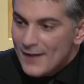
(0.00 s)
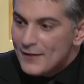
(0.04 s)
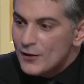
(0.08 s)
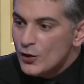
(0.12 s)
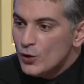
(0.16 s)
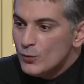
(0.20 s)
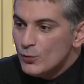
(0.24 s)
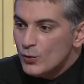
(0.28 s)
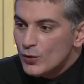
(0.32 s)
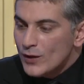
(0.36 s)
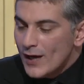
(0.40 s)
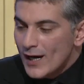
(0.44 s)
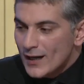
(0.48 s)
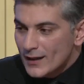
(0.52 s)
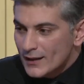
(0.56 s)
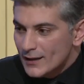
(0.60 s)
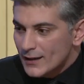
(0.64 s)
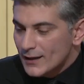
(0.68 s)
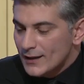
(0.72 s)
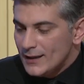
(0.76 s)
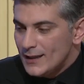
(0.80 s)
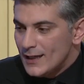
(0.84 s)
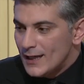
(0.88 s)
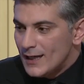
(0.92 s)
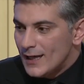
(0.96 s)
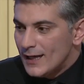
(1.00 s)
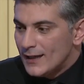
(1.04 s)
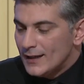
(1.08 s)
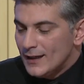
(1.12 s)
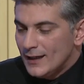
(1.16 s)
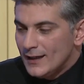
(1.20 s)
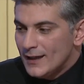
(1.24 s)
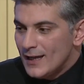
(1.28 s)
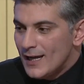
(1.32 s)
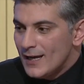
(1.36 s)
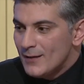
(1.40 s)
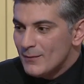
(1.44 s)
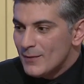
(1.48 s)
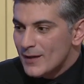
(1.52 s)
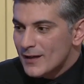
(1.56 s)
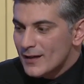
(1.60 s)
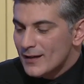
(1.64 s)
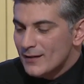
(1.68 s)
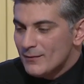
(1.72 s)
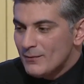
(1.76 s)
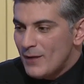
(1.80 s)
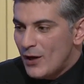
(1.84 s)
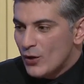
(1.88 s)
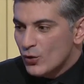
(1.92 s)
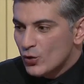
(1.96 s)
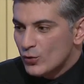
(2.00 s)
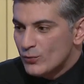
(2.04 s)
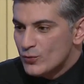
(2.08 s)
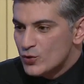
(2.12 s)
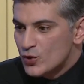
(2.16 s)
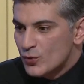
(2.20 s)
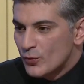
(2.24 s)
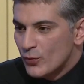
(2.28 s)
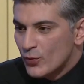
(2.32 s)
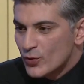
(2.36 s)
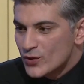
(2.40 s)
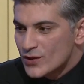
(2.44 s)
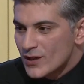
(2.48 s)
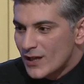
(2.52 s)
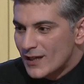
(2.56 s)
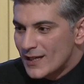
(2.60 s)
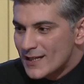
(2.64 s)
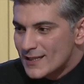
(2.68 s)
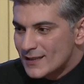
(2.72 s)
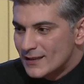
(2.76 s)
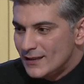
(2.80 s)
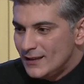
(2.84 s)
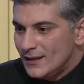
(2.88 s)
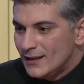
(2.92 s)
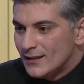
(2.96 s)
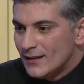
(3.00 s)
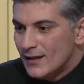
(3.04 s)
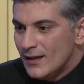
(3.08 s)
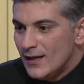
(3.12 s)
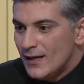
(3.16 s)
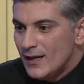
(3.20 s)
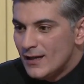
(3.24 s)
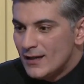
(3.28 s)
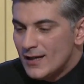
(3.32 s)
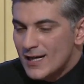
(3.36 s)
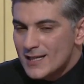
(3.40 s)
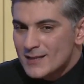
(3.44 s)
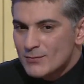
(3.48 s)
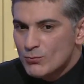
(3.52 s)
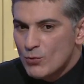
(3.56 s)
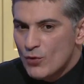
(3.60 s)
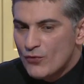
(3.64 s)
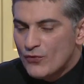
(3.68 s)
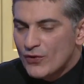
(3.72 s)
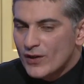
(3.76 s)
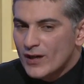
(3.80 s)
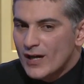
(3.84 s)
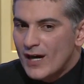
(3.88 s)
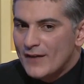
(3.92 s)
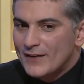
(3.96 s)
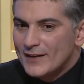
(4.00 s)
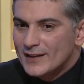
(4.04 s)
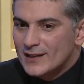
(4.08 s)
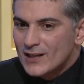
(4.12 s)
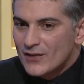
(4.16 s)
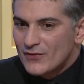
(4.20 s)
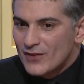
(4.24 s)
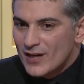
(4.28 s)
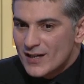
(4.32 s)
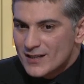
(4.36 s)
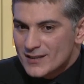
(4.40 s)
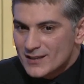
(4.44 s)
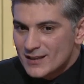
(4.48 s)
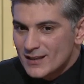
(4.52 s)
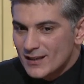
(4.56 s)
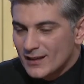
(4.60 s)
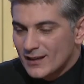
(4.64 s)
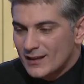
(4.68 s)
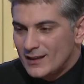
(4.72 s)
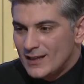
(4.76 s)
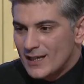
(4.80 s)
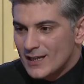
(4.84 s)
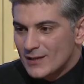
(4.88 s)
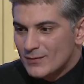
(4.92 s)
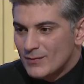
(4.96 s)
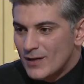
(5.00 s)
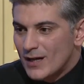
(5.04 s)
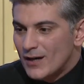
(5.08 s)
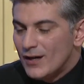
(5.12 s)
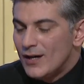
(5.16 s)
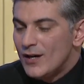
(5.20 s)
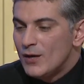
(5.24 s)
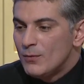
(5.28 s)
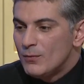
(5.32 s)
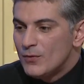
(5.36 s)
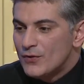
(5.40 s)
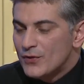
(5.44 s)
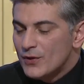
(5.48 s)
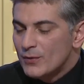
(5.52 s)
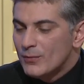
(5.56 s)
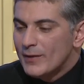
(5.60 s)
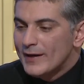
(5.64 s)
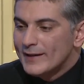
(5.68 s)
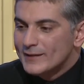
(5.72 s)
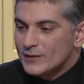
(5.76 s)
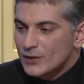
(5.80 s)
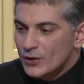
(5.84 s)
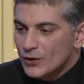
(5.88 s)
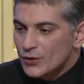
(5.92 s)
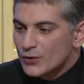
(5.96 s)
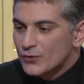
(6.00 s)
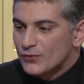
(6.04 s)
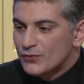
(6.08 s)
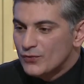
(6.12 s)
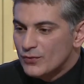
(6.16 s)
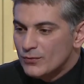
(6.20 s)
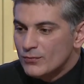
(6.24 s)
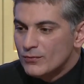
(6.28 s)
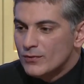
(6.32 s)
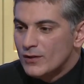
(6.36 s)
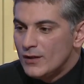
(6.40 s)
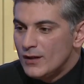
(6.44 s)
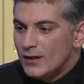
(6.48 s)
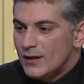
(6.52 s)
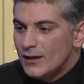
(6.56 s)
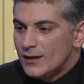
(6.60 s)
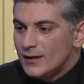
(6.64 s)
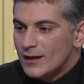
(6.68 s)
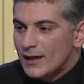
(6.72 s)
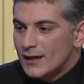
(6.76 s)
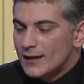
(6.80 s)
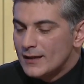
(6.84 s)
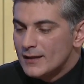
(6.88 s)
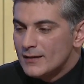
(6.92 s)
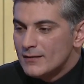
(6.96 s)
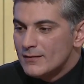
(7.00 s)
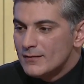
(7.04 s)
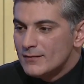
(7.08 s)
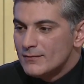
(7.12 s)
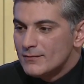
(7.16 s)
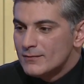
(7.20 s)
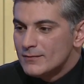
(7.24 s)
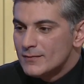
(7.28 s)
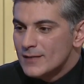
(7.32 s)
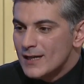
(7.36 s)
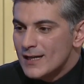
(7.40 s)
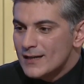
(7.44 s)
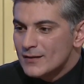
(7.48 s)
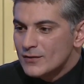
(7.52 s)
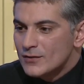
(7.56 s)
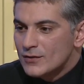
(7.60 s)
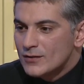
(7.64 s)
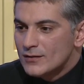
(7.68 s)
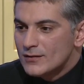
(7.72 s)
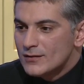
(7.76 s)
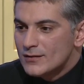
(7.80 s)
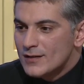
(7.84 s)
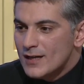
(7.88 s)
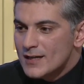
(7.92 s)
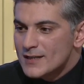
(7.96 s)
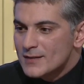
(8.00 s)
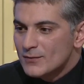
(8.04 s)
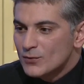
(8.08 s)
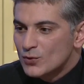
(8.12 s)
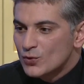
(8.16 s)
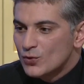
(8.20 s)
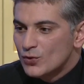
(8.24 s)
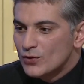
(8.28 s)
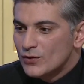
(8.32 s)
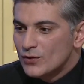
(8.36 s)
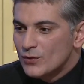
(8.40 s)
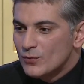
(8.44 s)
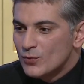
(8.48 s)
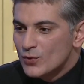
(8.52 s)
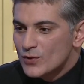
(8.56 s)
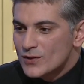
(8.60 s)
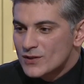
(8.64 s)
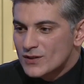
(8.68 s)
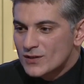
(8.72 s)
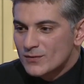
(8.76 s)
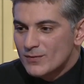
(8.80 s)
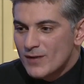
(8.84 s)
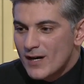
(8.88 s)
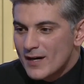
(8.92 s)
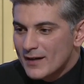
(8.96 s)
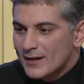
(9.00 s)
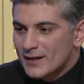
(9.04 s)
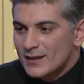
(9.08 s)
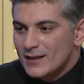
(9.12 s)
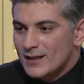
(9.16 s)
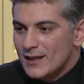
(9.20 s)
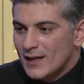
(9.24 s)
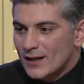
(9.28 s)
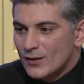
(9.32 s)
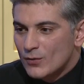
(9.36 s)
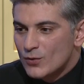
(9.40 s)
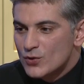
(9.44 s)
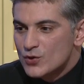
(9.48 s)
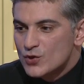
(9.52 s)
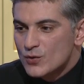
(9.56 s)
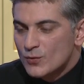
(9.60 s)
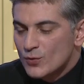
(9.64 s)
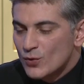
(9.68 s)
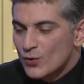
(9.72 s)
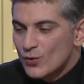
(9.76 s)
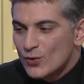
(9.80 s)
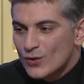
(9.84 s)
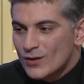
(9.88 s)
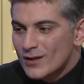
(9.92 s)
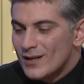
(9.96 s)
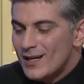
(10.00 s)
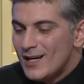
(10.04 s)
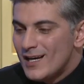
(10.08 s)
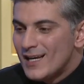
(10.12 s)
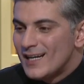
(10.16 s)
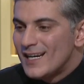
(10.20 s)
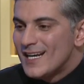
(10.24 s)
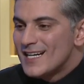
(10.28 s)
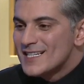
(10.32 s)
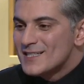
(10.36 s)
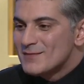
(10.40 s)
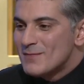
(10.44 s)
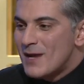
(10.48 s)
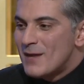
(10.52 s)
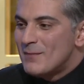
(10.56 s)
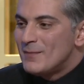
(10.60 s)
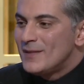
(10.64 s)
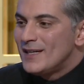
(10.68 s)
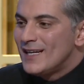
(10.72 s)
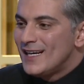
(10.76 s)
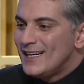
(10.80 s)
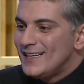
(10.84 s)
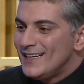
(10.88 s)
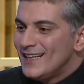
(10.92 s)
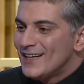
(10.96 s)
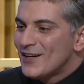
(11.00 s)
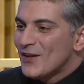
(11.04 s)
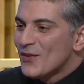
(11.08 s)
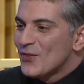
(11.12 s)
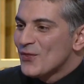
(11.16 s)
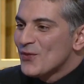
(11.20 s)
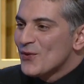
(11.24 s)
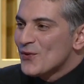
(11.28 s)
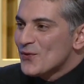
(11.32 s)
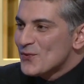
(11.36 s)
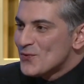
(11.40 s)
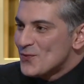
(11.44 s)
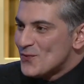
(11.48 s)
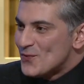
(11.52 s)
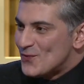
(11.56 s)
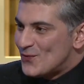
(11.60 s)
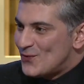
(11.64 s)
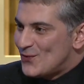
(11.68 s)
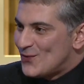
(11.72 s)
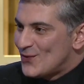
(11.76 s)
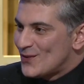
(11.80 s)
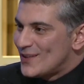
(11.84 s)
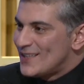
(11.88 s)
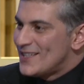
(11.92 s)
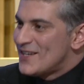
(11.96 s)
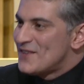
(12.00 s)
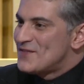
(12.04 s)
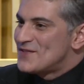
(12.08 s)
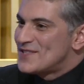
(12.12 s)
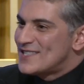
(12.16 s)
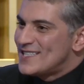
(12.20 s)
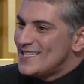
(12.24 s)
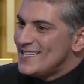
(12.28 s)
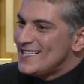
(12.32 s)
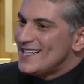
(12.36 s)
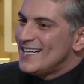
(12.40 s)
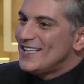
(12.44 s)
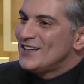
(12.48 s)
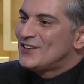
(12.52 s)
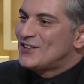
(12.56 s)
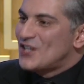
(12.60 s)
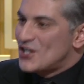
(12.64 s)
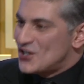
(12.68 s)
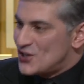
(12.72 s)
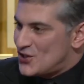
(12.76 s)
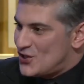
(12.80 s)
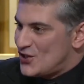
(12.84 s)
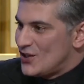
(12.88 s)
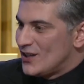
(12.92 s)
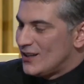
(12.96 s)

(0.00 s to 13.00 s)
هذه امور حقيقيه لان احنا هالمره محروم الجمهور صار له سنين لازم نوفر له هذه التفاصيل قنيه ما مثل ما تعرف يعني لا لازم تكون امور استباقيه يعني هو الجمهور لازم هم انه له الظروف النفسيه أكيد للتشجيع